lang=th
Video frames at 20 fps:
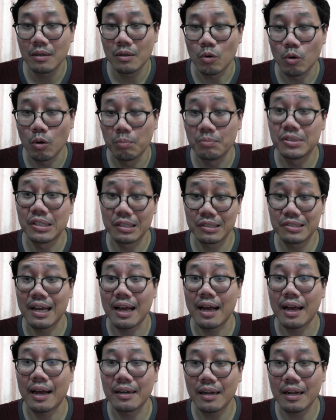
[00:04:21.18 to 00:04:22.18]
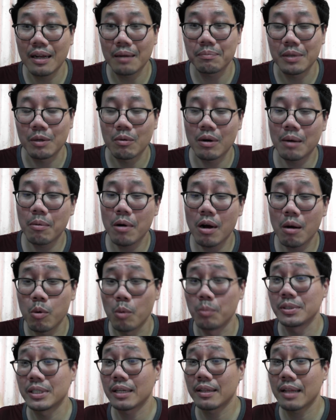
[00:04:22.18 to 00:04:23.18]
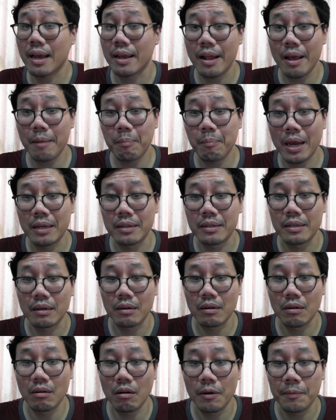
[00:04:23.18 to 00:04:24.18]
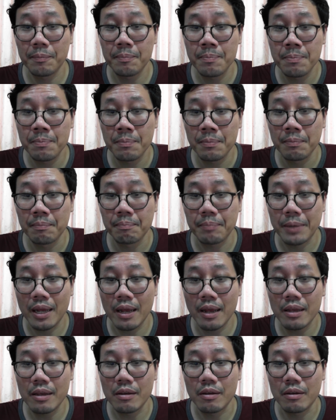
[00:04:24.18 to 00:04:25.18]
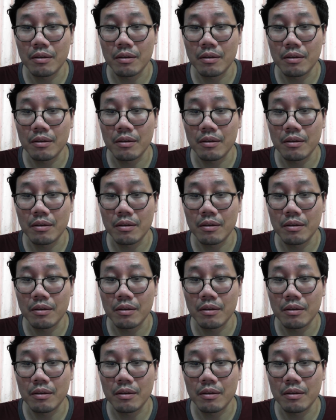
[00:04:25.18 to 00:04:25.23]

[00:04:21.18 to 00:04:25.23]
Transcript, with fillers: คุมศึกษานะครับ แต่ว่าพอภูมิใจไทยได้ไปเนี่ยก็ไปให้